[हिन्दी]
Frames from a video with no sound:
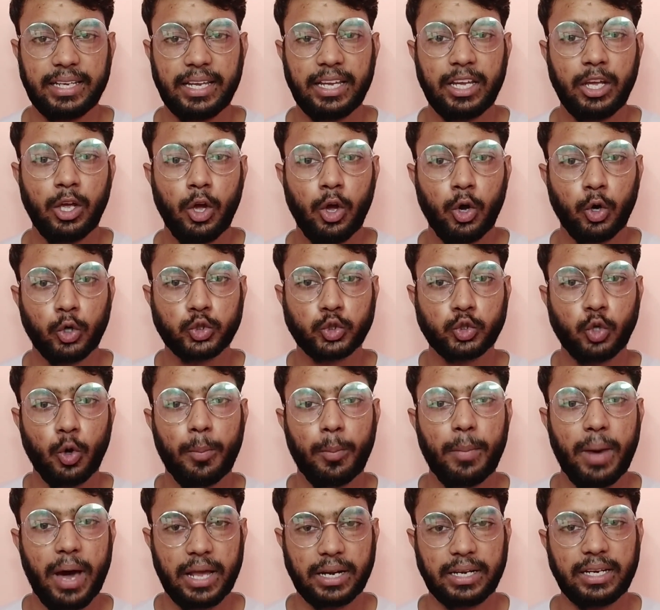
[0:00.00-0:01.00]
उसको
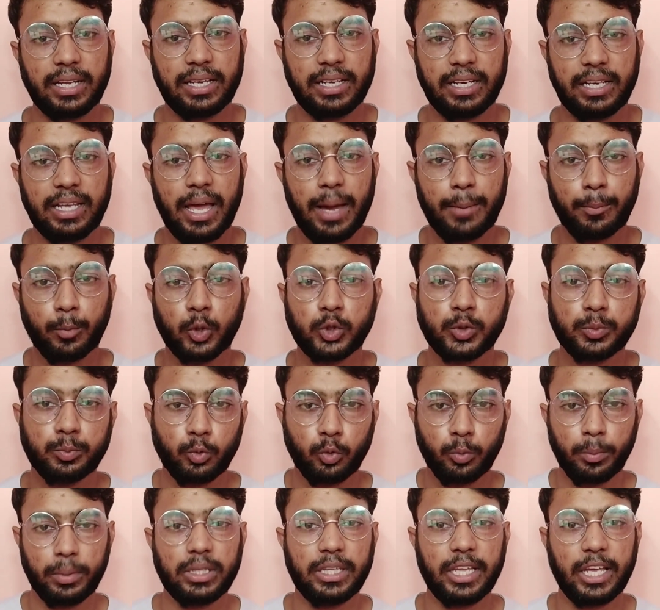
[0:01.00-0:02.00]
मारने के लिए आपको इस मूवी में
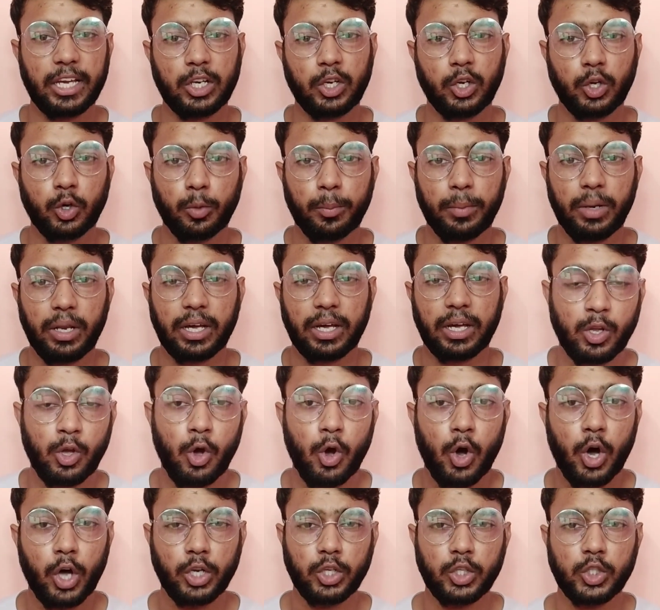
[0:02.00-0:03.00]
देखने को मिलेगा और
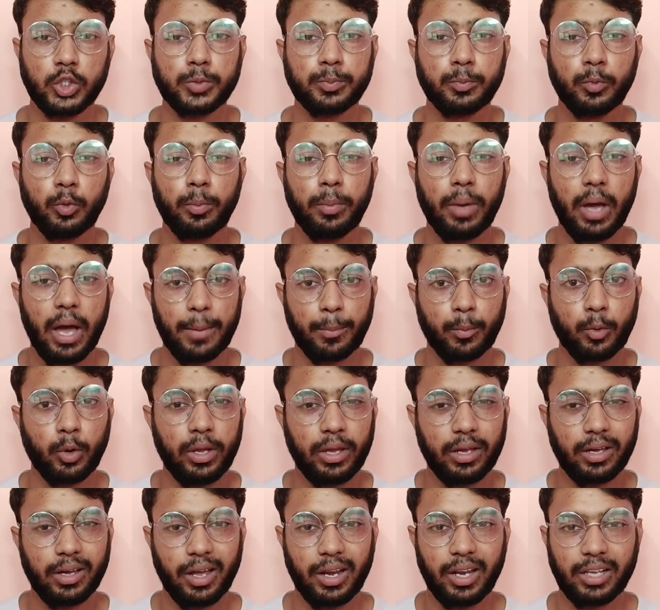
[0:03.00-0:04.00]
इस मूवी में आपको एक
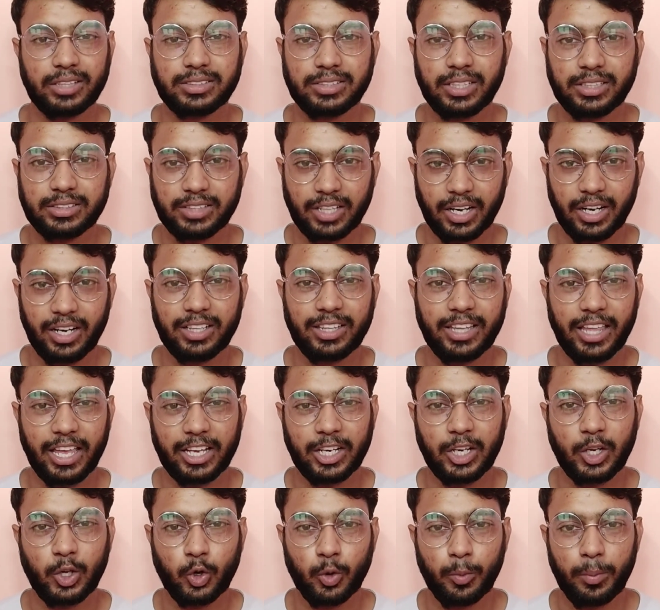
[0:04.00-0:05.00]
अलग सा थ्रिल देखने को
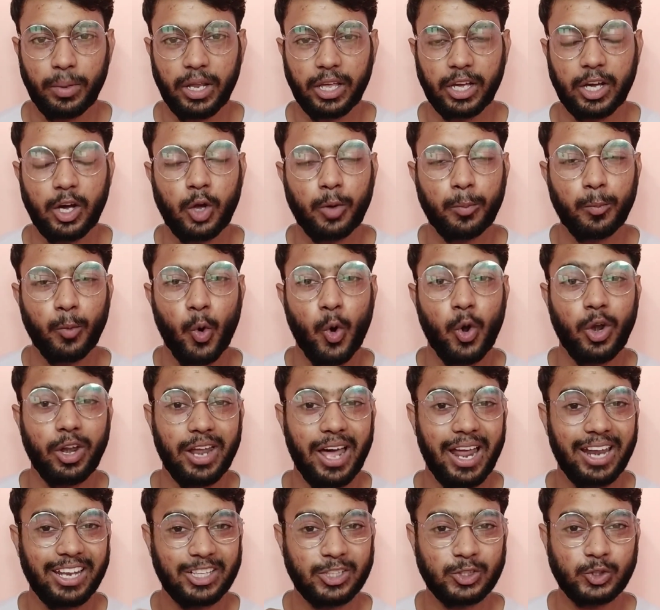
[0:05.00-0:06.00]
मिलेगा और मोहन लाल की
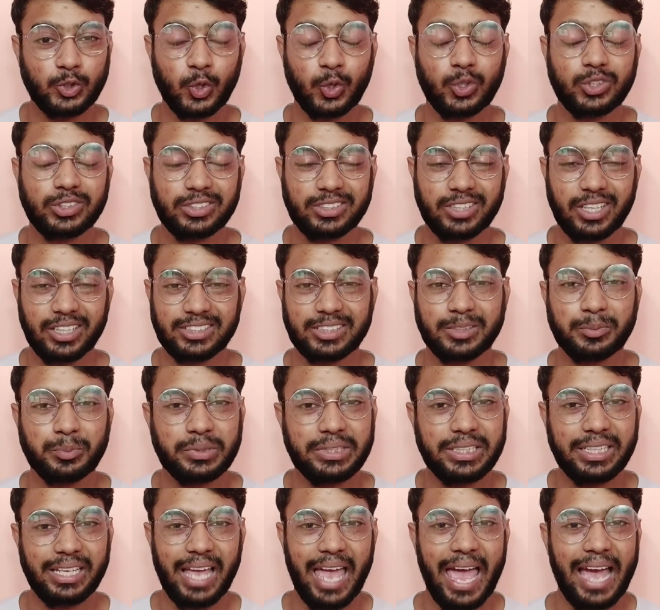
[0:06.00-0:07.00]
जो गजब सी
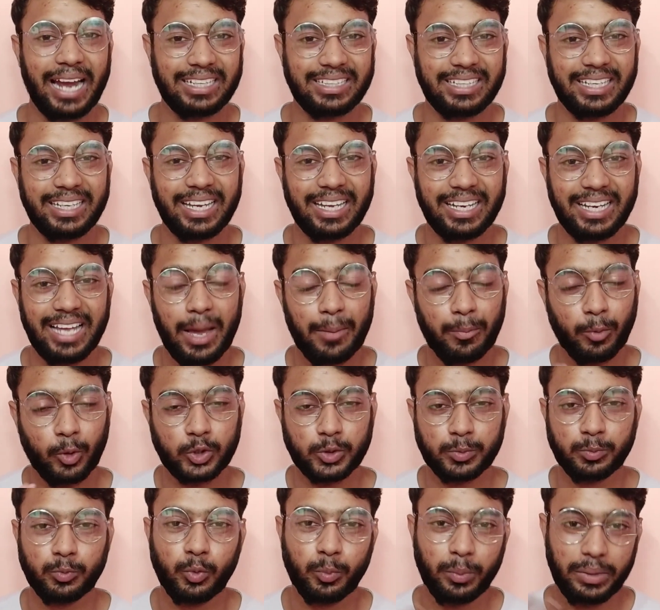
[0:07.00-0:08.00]
एक्टिंग है ना आपको इस मूवी
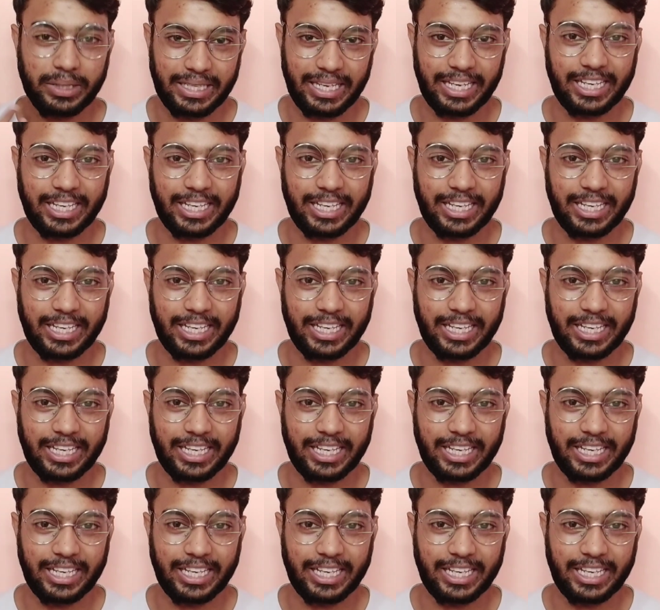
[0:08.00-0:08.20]
में देखने को